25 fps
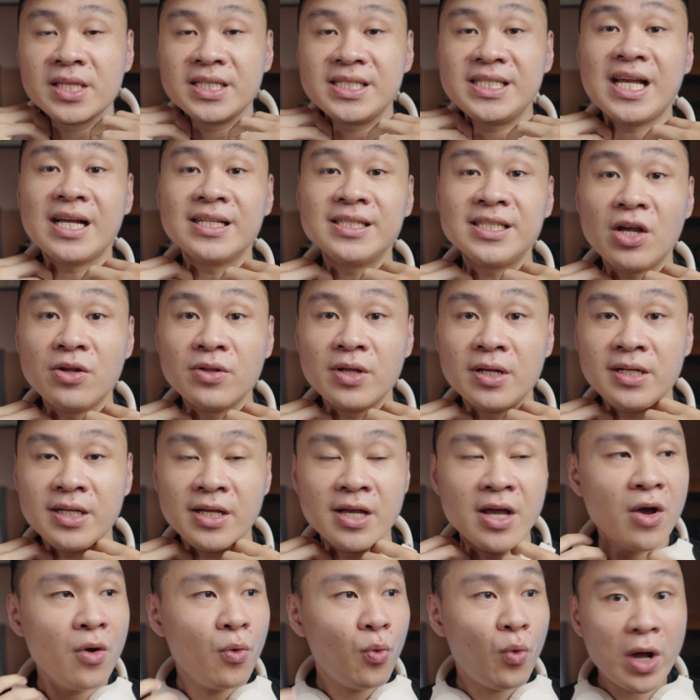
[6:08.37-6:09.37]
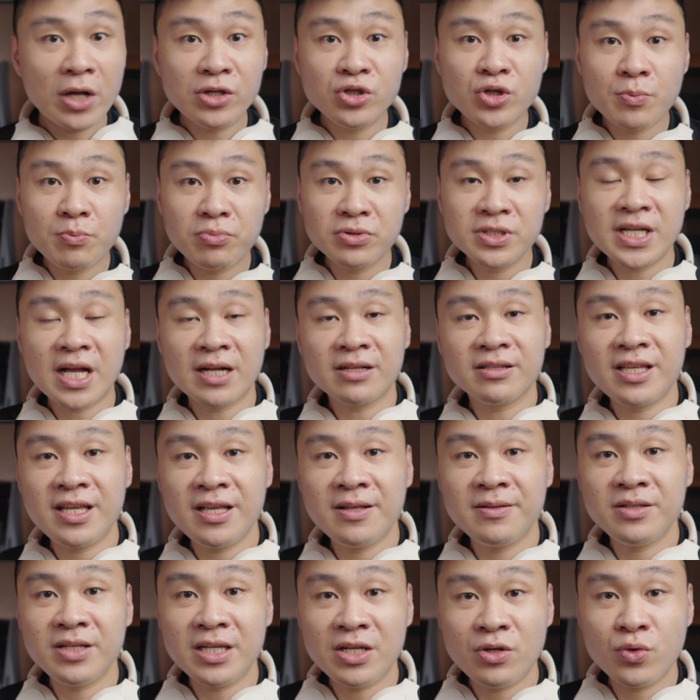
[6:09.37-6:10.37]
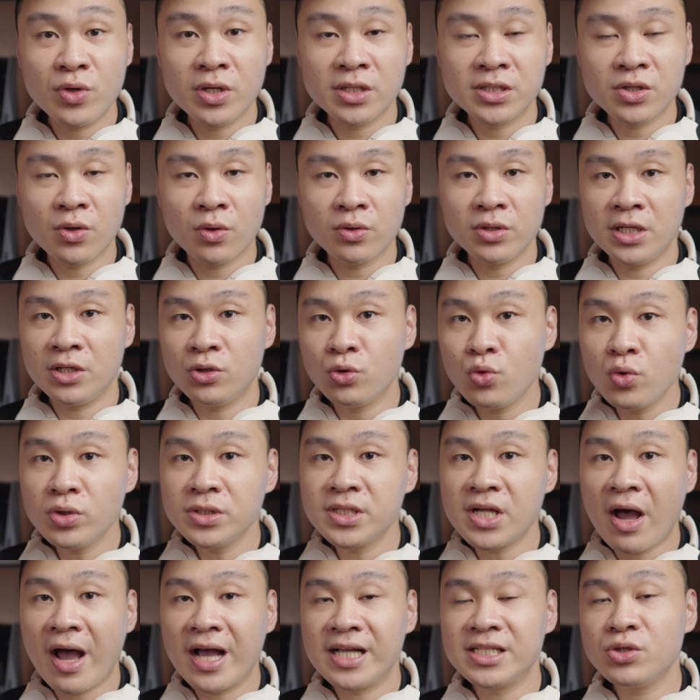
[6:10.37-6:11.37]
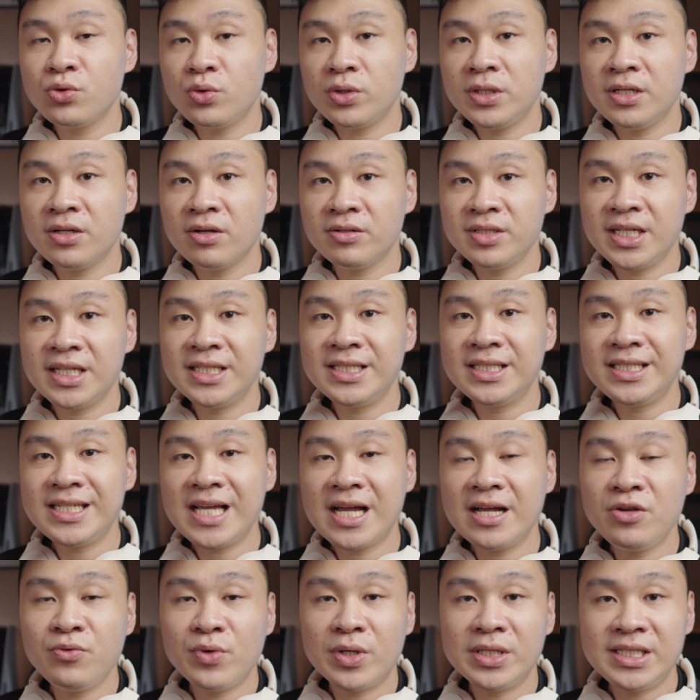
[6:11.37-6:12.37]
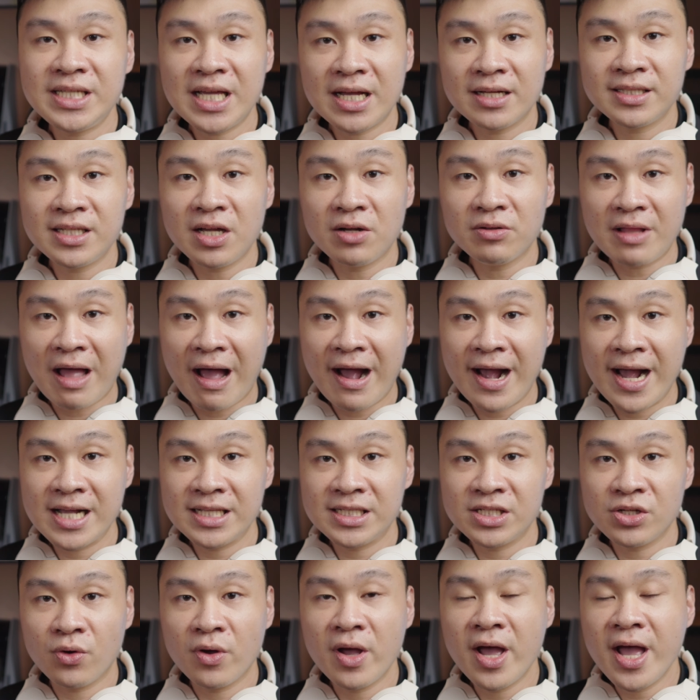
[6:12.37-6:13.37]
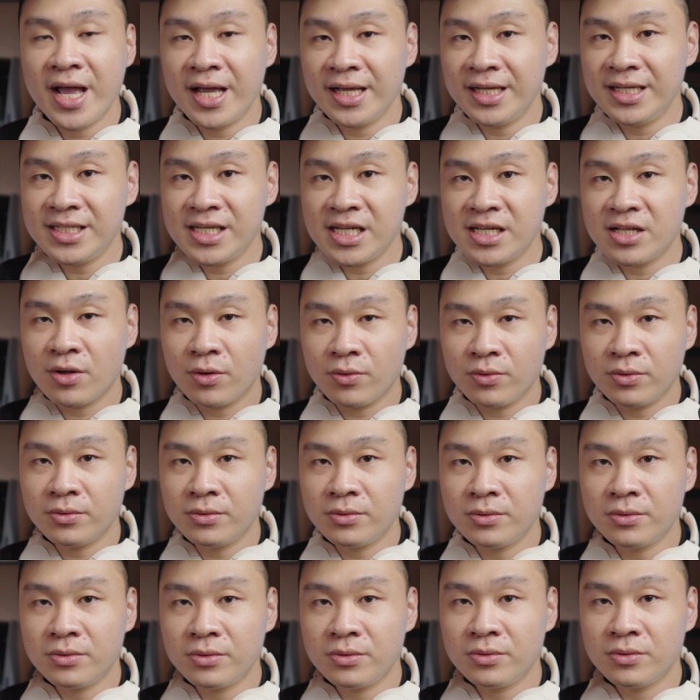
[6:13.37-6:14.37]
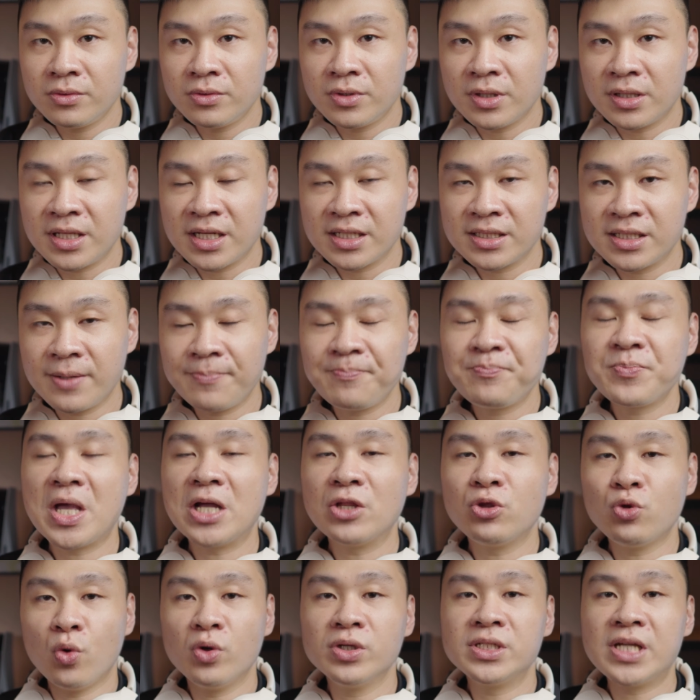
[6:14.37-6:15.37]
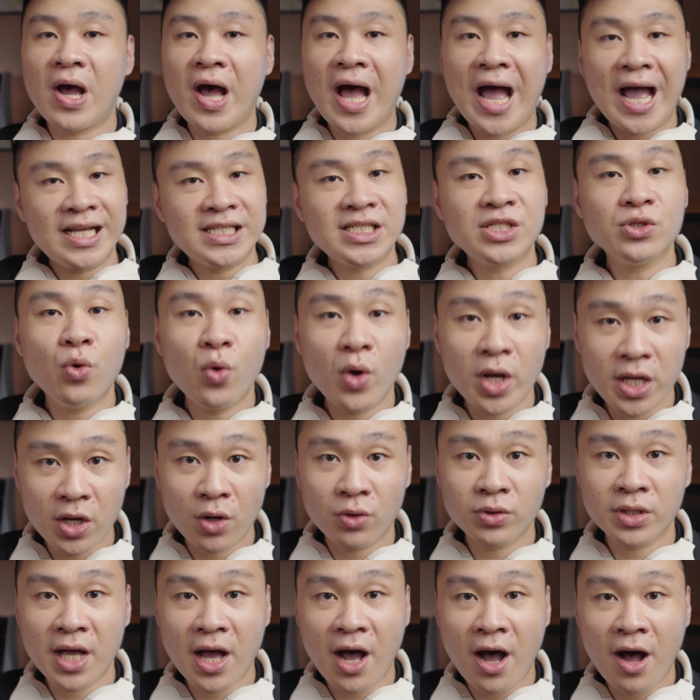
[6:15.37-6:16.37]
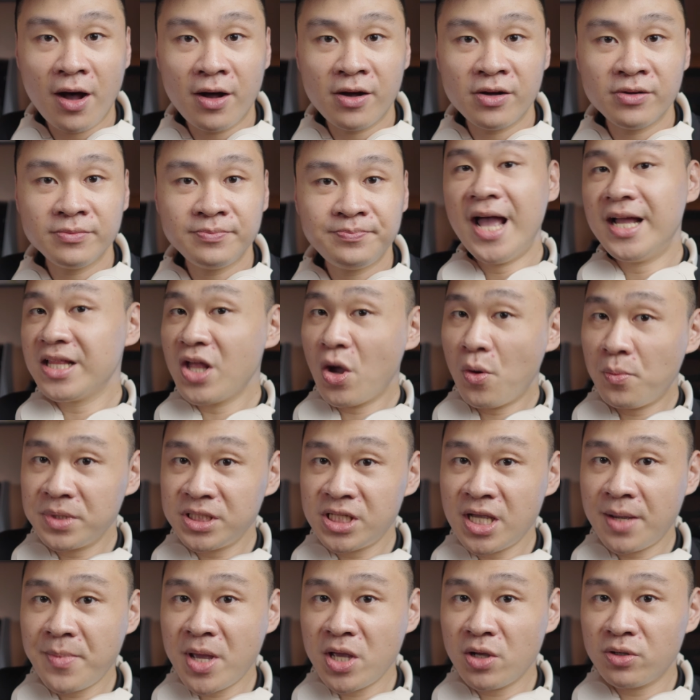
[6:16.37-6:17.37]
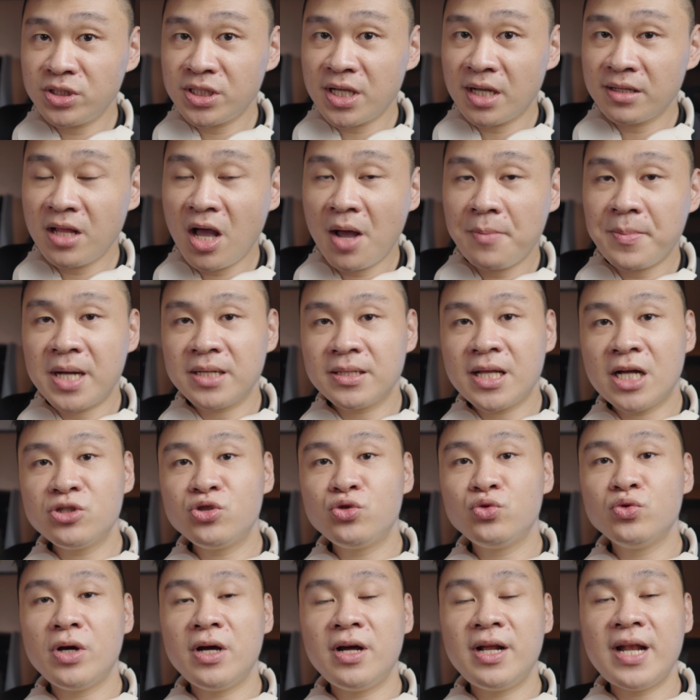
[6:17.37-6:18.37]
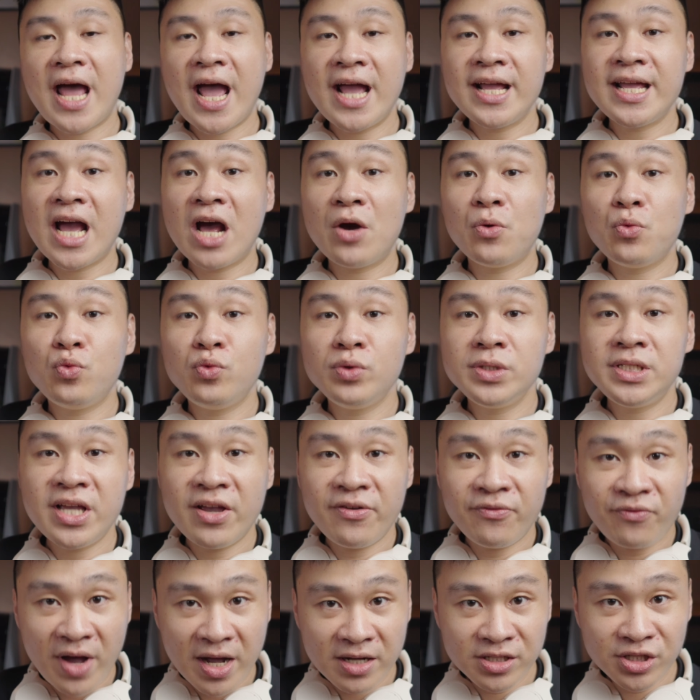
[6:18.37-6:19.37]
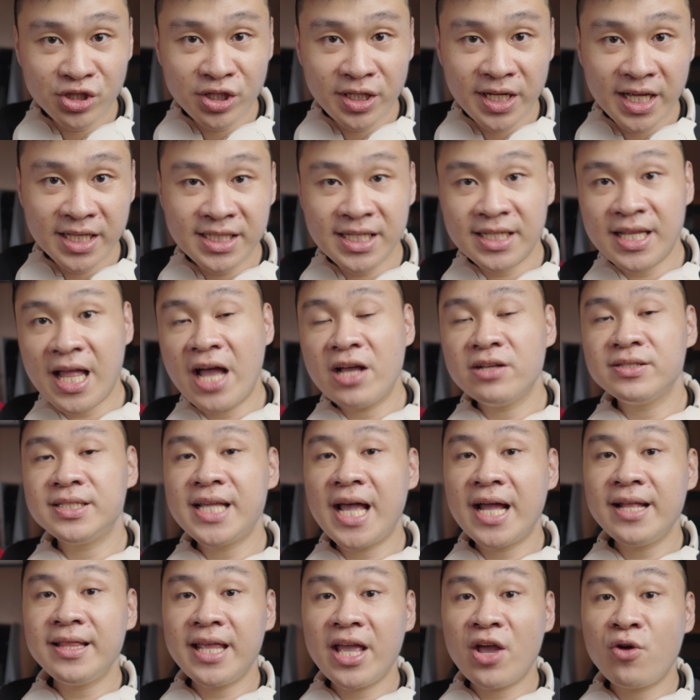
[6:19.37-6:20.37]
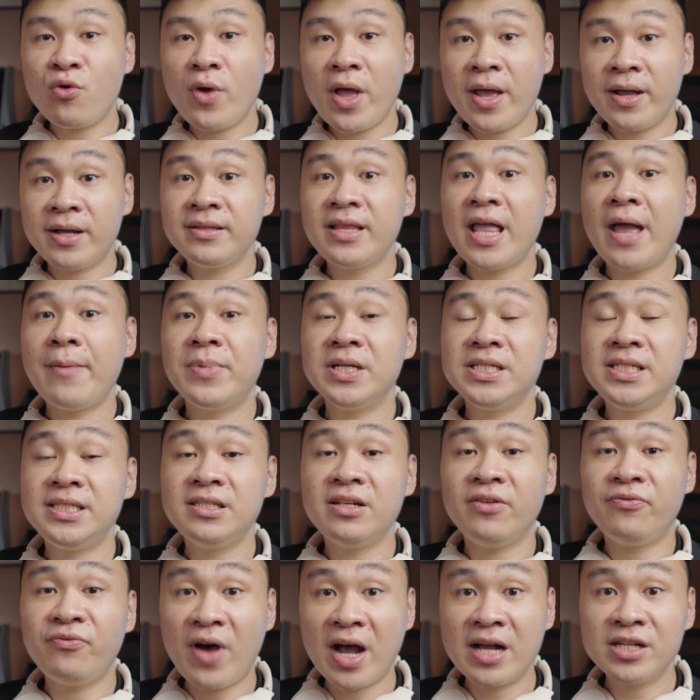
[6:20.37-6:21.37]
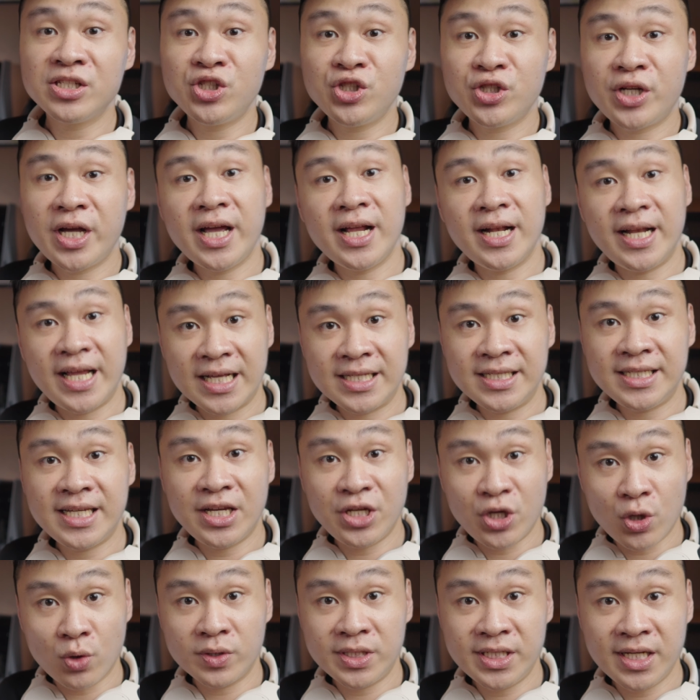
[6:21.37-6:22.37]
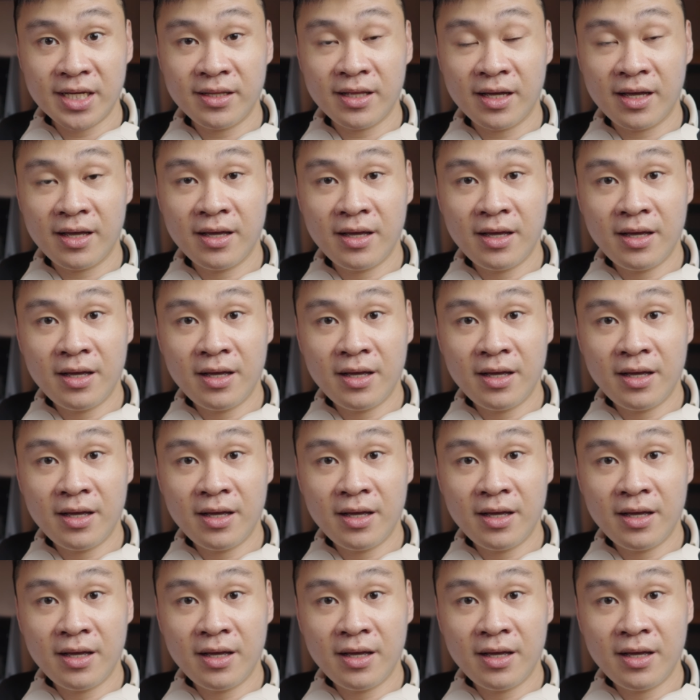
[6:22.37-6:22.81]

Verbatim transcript: 降噪能力，完全不想听音乐的时候，你多少还是会听到一些降音乐降噪打开之后一些嗡的那个声音，那多少还是会有的哦。那我们前面有讲到嘛，它除了蓝牙无线方式连接，它有三点五 N 跟 Type C 的方式可以连接有线的。